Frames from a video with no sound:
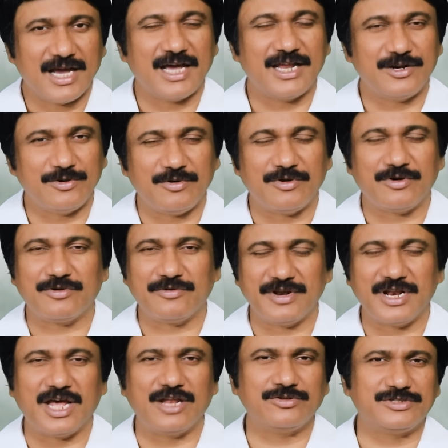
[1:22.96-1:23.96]
అని నువ్వు
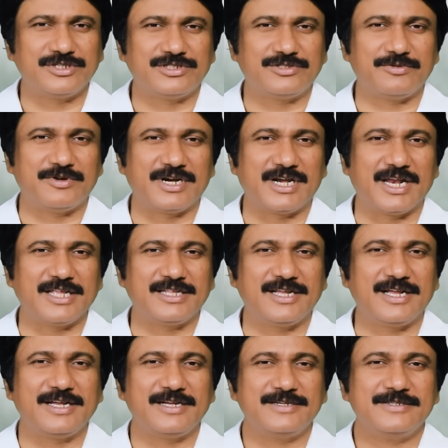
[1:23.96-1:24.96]
ఒకవేళ
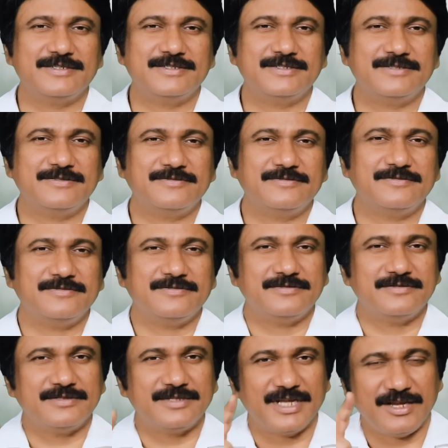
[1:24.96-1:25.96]
ఆలోచిస్తున్నట్లయితే
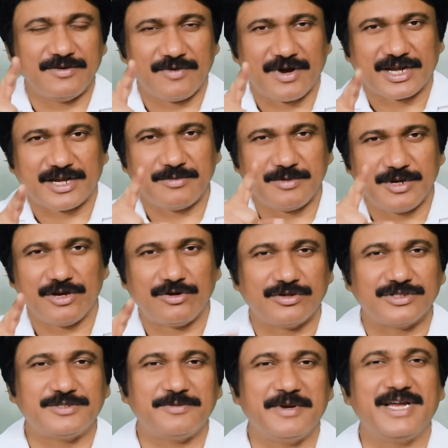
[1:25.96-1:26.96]
ఈ వాక్యం
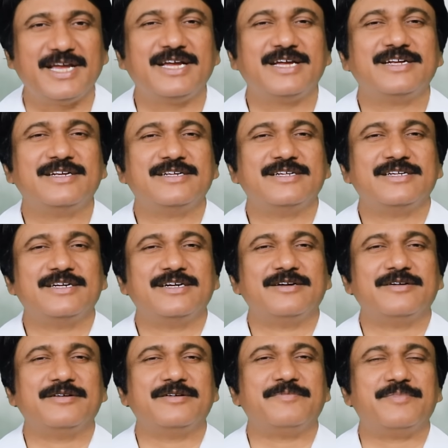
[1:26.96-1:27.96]
నీకోసమే
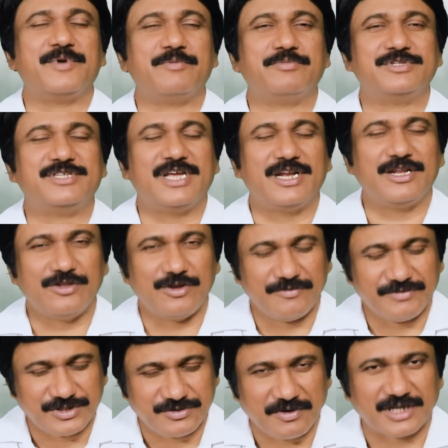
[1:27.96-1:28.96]
ప్రభు సన్నిధిలో
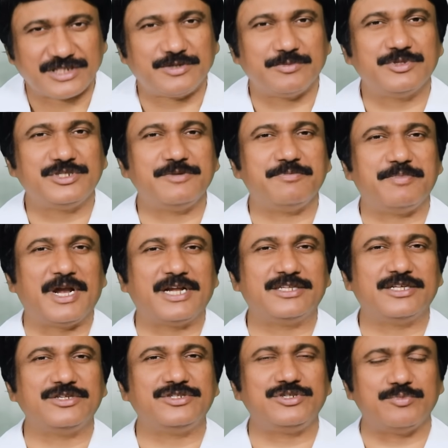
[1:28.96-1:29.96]
విశ్వాసం ఉంచి
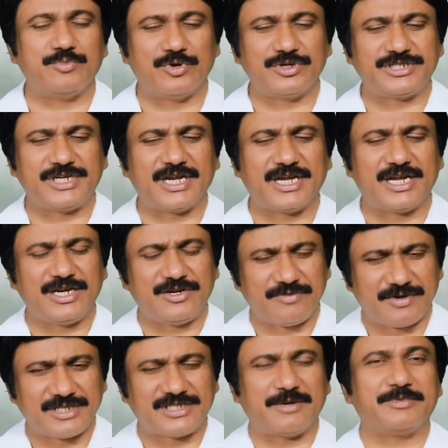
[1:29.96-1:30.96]
ప్రార్థించు మోషేకి
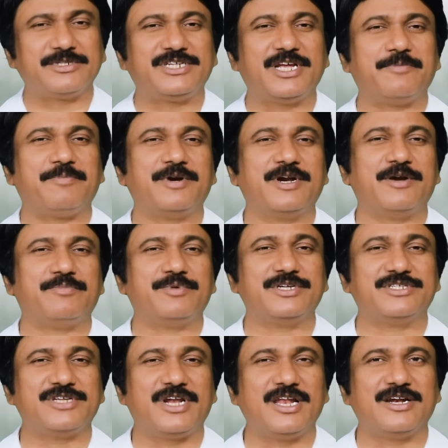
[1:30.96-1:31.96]
ఇటువంటి సమస్య
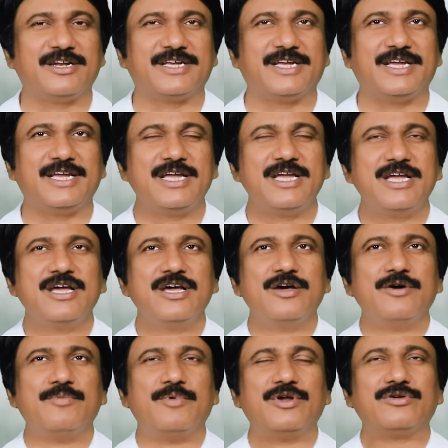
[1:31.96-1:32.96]
ఏర్పడినప్పుడు ఇజ్రాయేలీలకి
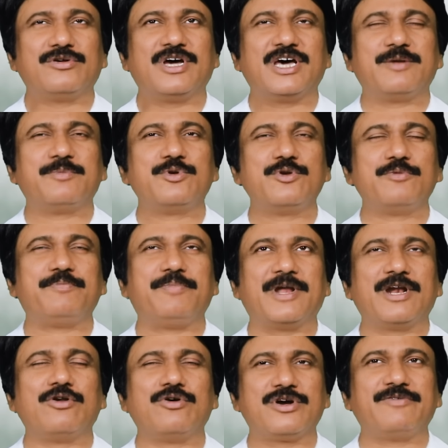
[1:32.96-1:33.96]
వారు కరములు
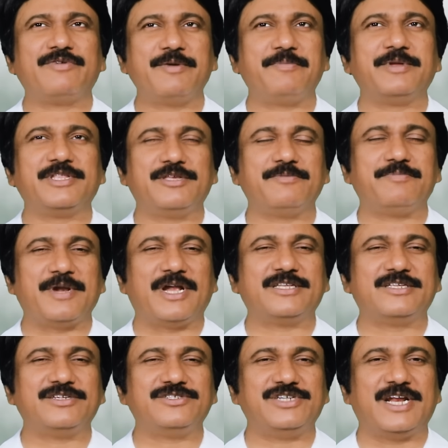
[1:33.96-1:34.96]
పరలోకం వైపు ఎత్తి
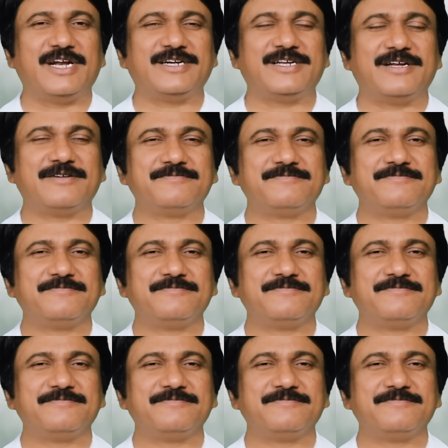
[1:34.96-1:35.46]
ప్రార్థించారట